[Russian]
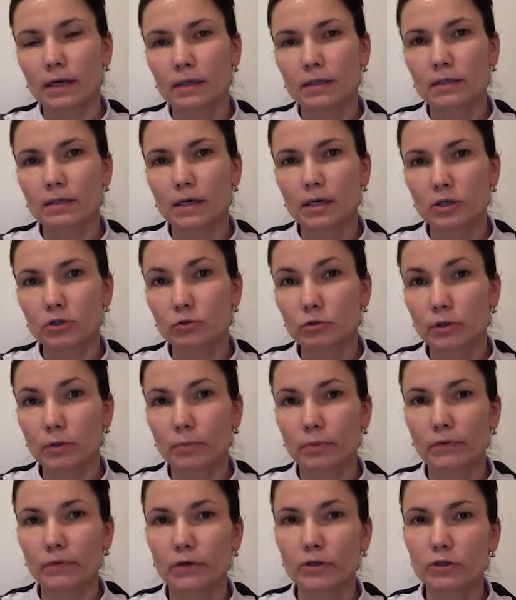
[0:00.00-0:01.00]
раздраженной
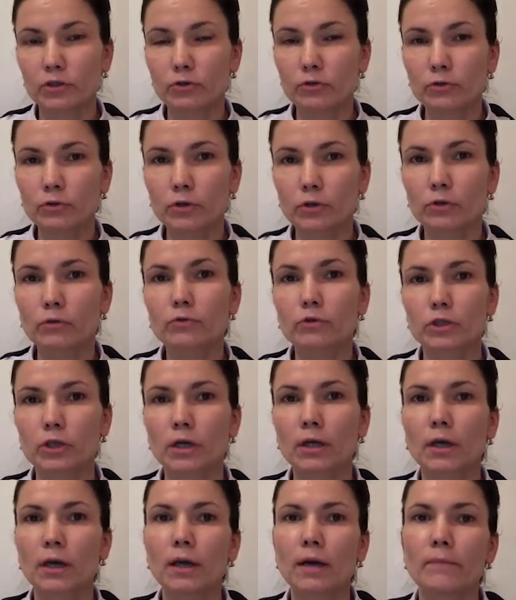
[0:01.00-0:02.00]
поврежденной кожи,